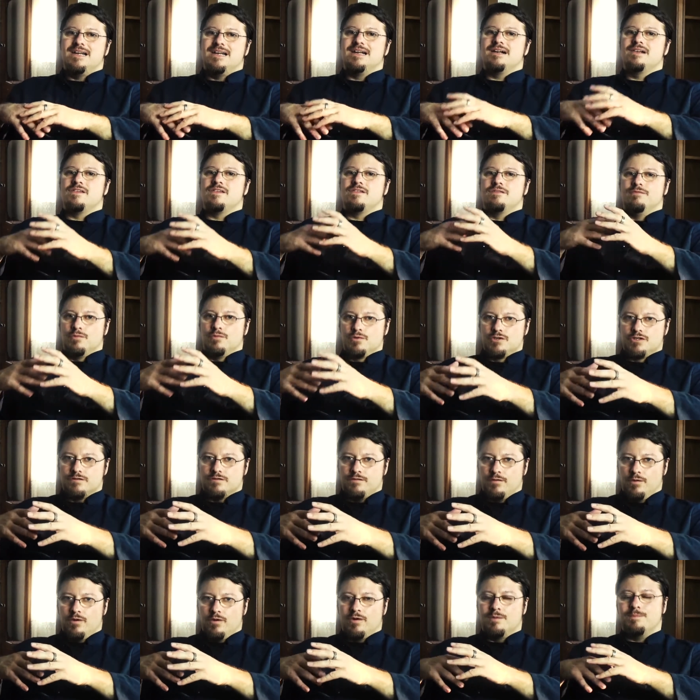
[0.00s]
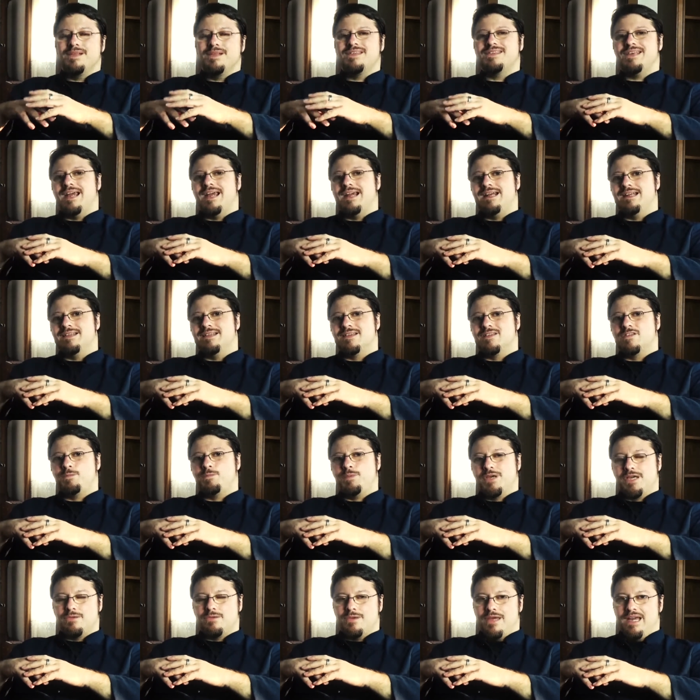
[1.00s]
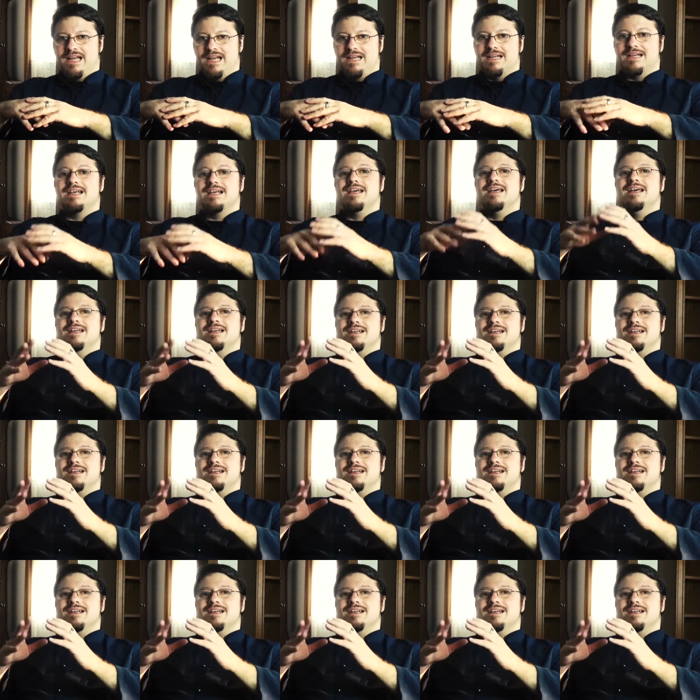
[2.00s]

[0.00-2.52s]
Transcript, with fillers: der als Wunscherfüllung bezeichneten spirituellen